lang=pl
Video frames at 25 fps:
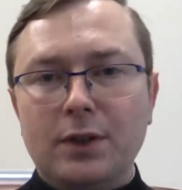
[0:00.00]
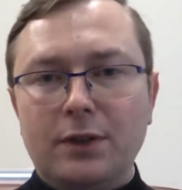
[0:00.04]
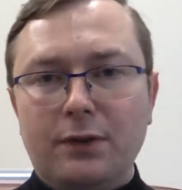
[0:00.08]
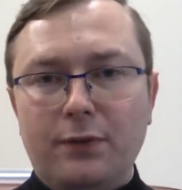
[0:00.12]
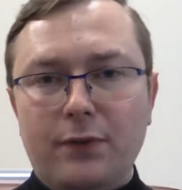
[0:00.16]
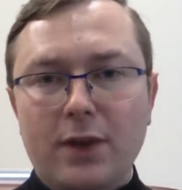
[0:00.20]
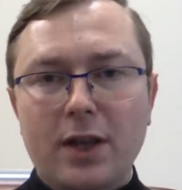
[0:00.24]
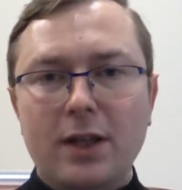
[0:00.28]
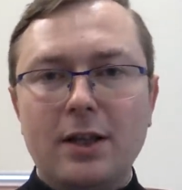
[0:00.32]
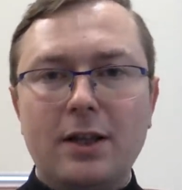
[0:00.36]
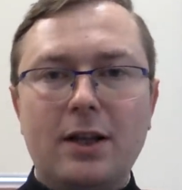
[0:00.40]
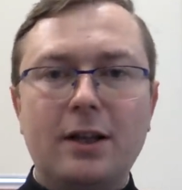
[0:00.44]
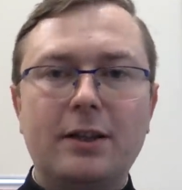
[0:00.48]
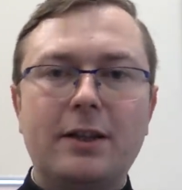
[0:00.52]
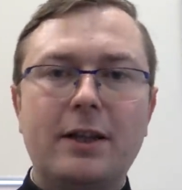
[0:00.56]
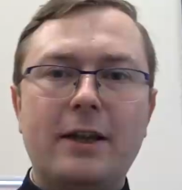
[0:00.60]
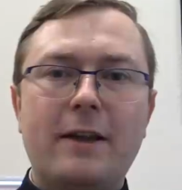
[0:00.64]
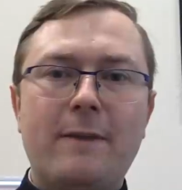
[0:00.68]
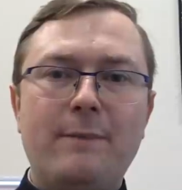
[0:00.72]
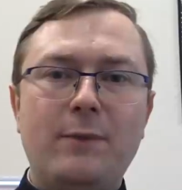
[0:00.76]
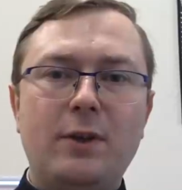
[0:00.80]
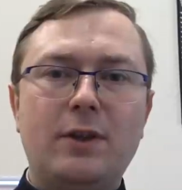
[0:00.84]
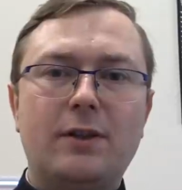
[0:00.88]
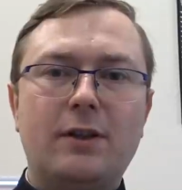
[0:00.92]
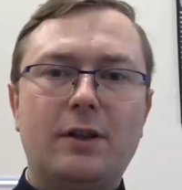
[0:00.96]
To jest wielka
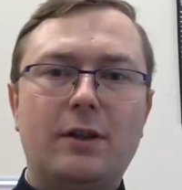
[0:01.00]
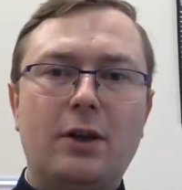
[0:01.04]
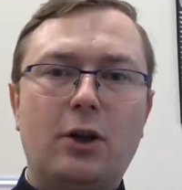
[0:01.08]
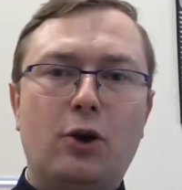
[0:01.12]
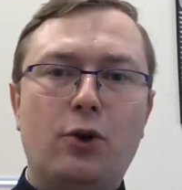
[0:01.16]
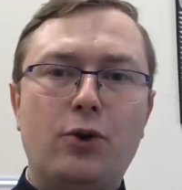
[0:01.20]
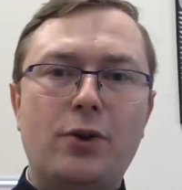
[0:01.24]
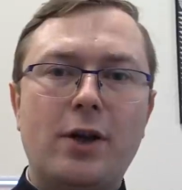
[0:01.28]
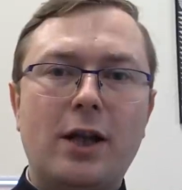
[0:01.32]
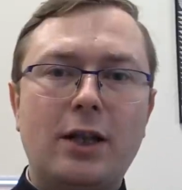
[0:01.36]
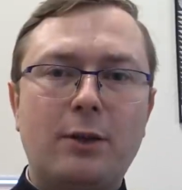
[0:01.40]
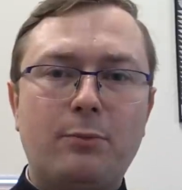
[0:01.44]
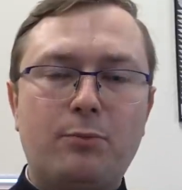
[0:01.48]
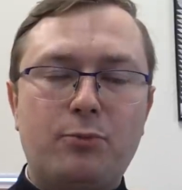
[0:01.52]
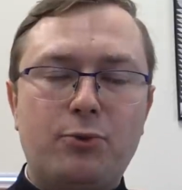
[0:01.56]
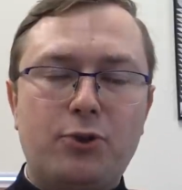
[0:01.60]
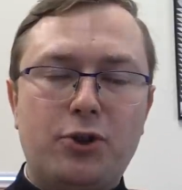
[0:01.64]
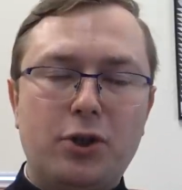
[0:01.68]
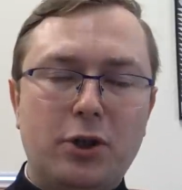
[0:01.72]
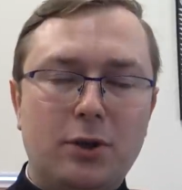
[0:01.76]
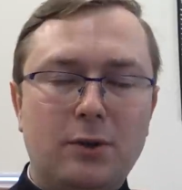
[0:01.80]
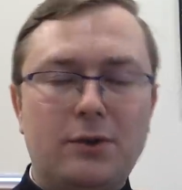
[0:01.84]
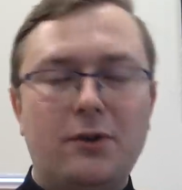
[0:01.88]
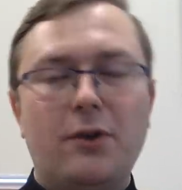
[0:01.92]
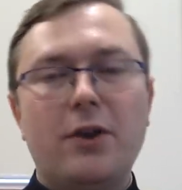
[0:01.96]
tajemnica tego
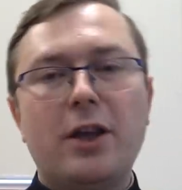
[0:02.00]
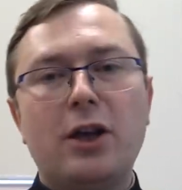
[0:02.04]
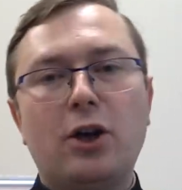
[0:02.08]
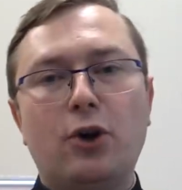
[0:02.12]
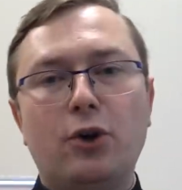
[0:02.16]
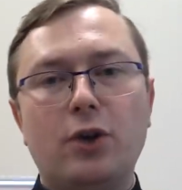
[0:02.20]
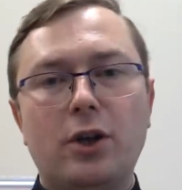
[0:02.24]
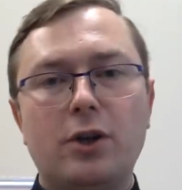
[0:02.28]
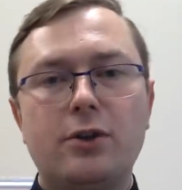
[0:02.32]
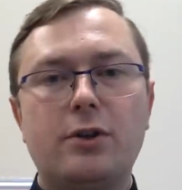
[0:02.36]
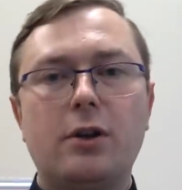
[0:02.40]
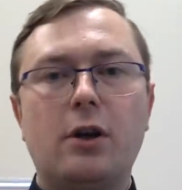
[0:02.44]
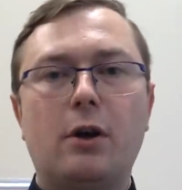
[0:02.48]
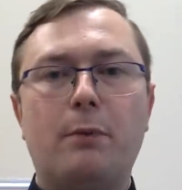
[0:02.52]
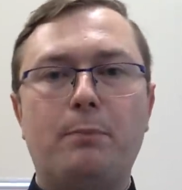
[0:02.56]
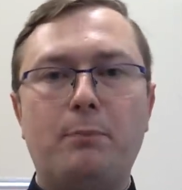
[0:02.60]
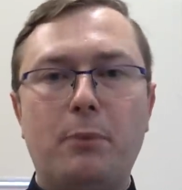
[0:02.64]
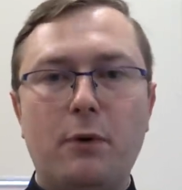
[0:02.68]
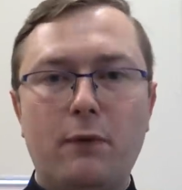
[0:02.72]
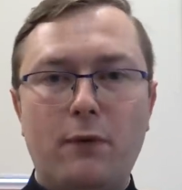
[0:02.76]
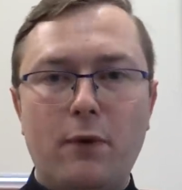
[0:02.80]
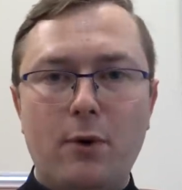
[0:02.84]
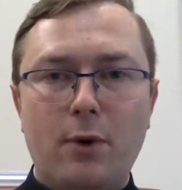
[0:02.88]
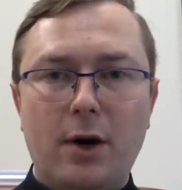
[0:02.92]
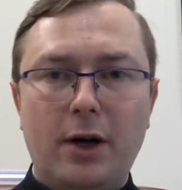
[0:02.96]
nadprzyrodzonego naszego
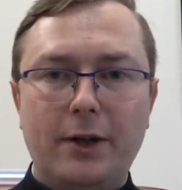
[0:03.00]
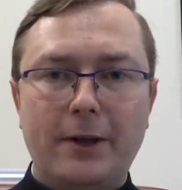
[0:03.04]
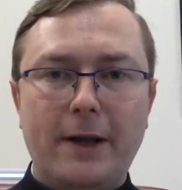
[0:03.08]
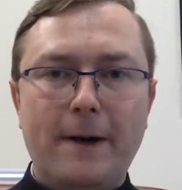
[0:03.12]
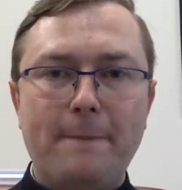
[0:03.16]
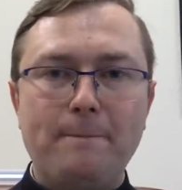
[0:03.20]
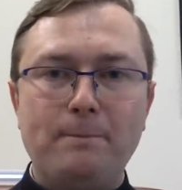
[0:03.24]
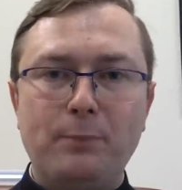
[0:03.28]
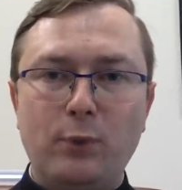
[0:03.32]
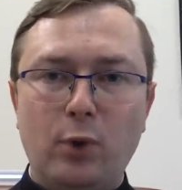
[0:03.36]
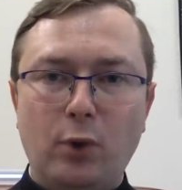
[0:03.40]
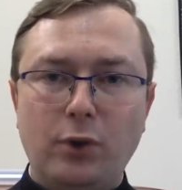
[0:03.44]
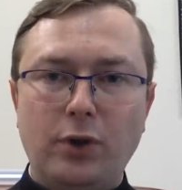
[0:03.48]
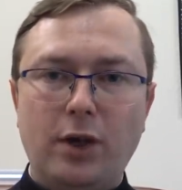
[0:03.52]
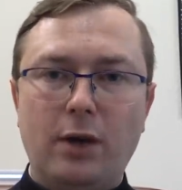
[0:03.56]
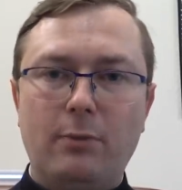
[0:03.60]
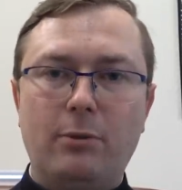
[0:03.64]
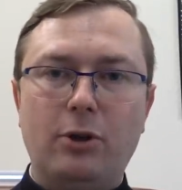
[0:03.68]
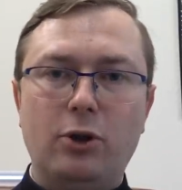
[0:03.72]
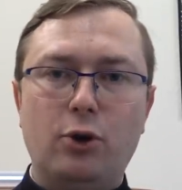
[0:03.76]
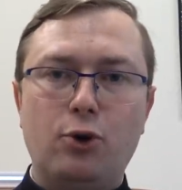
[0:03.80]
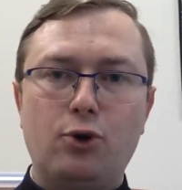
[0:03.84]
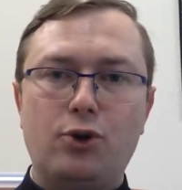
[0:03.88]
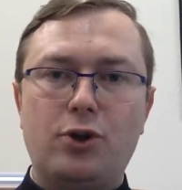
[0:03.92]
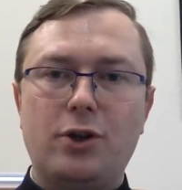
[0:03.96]
powołania do
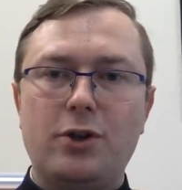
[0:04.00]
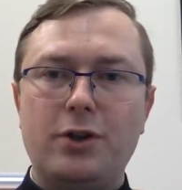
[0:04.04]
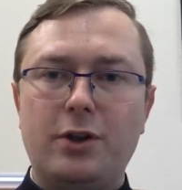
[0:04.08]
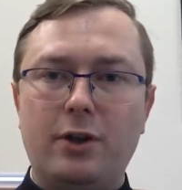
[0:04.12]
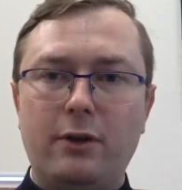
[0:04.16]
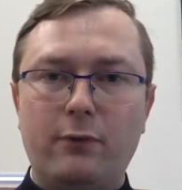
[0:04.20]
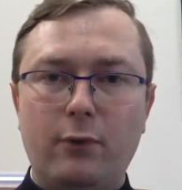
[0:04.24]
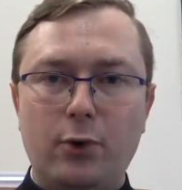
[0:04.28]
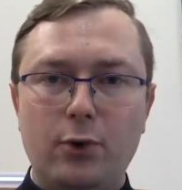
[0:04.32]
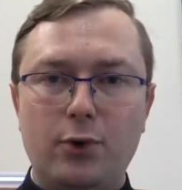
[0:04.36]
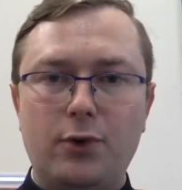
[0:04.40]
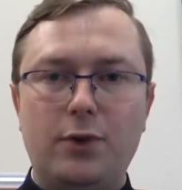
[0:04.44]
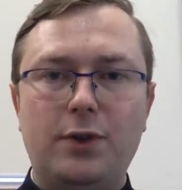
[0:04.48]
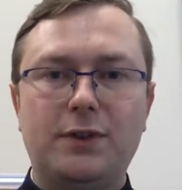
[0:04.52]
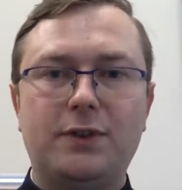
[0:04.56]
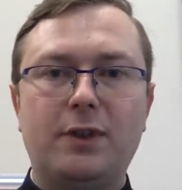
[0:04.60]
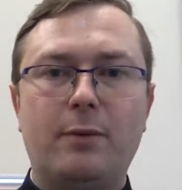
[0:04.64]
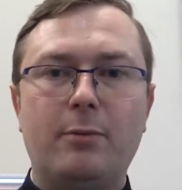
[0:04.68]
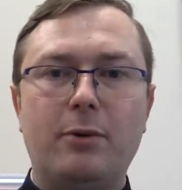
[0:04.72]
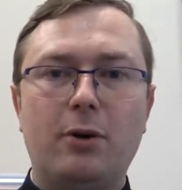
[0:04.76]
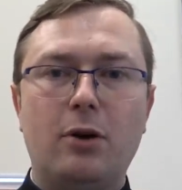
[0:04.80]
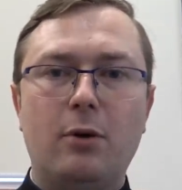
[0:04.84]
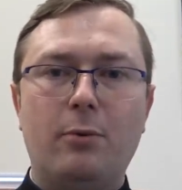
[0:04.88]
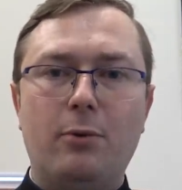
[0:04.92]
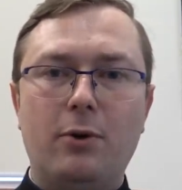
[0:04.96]
nieba, do szczęśliwości
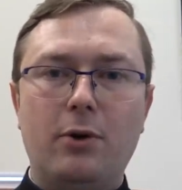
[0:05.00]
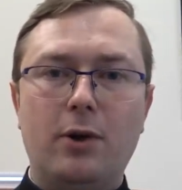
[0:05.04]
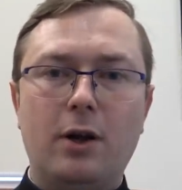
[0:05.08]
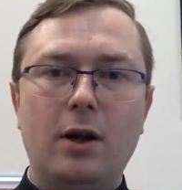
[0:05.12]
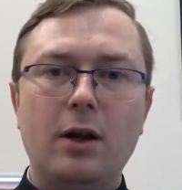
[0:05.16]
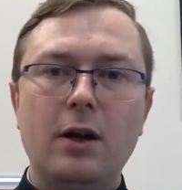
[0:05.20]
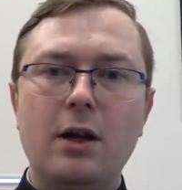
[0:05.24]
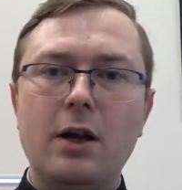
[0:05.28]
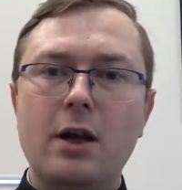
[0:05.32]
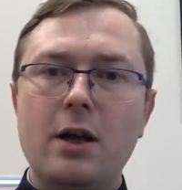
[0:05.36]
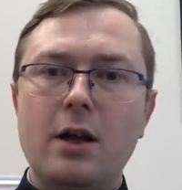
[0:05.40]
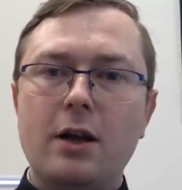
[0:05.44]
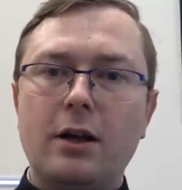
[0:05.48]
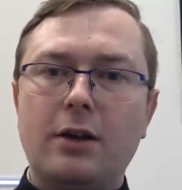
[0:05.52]
samego Boga,